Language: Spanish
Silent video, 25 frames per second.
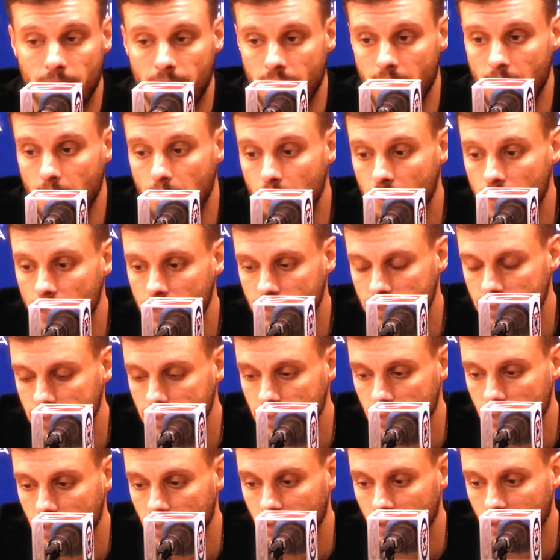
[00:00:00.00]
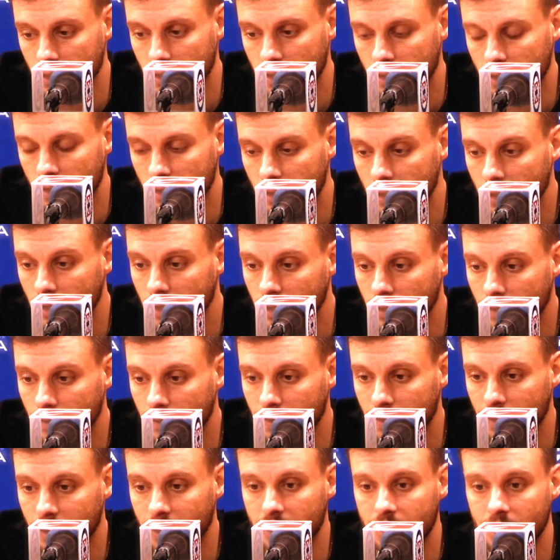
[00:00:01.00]
Después, eh,
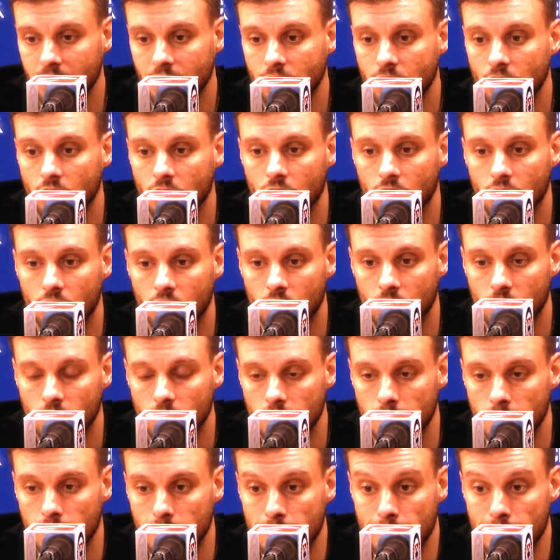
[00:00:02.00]
el resto